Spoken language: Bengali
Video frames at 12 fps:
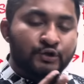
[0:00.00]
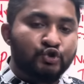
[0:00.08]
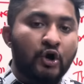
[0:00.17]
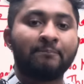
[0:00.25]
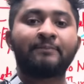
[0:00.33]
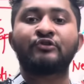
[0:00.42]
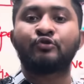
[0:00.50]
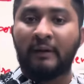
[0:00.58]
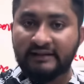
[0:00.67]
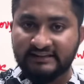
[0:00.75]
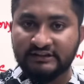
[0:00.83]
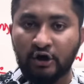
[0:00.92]
সব কিছু
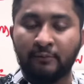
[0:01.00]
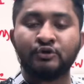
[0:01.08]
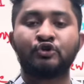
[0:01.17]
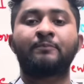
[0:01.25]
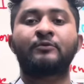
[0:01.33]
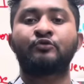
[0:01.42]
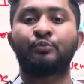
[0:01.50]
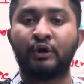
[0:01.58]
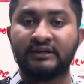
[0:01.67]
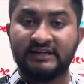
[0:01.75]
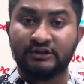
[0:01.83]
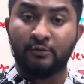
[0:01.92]
বাদ দিতে হবে সব কিছু
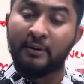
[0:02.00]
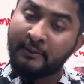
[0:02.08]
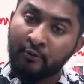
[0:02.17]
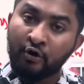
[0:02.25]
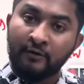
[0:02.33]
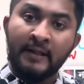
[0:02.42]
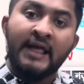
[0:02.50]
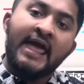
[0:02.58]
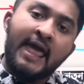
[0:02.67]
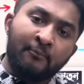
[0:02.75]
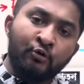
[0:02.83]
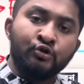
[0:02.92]
ভুলে যাইতে হবে এবং
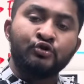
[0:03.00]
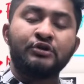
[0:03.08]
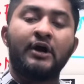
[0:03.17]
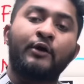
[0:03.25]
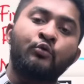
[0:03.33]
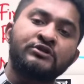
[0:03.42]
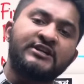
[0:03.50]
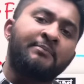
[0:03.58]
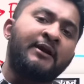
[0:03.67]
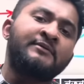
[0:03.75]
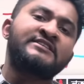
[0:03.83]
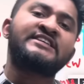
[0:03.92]
এমনও যদি হয় কোনো
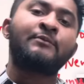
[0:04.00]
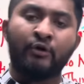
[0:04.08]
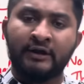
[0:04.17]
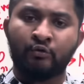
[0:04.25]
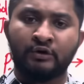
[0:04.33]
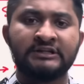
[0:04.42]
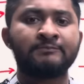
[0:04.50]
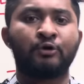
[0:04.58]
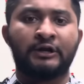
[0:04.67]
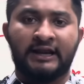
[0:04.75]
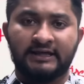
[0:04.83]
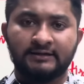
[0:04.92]
চ্যাপ্টার আমি জীবনে কোনো দিন
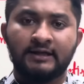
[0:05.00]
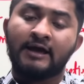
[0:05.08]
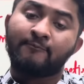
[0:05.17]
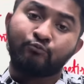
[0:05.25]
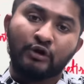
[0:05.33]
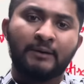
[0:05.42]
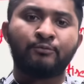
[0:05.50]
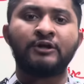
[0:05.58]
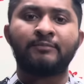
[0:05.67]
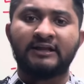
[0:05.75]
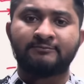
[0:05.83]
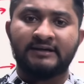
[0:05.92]
পড়ি নাই পুরাপুরি
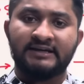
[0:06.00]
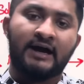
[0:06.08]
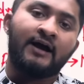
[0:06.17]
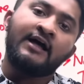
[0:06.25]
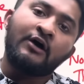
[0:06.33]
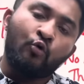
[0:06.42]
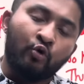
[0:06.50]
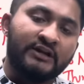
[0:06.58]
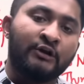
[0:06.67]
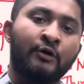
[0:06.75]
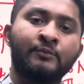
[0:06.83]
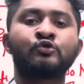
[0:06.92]
বাদ ভাইয়া
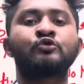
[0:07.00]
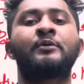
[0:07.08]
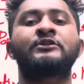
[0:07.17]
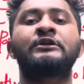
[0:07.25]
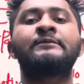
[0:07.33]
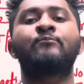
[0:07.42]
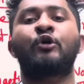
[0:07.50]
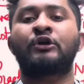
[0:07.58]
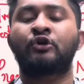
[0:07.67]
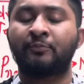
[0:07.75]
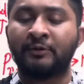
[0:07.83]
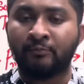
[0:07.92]
ওটারও আমি শুধুমাত্র
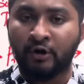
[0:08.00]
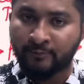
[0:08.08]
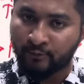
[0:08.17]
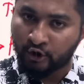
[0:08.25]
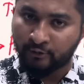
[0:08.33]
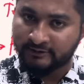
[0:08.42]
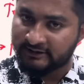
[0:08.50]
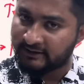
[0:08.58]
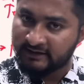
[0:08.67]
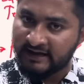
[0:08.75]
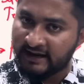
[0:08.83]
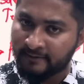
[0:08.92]
ইম্পর্ট্যান্ট টপিক পড়ার পক্ষপাতে
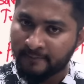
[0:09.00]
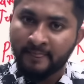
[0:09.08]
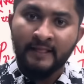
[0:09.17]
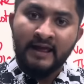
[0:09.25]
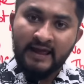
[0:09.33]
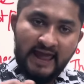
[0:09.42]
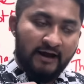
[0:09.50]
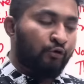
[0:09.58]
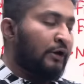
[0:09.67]
ক্লিয়ার এখন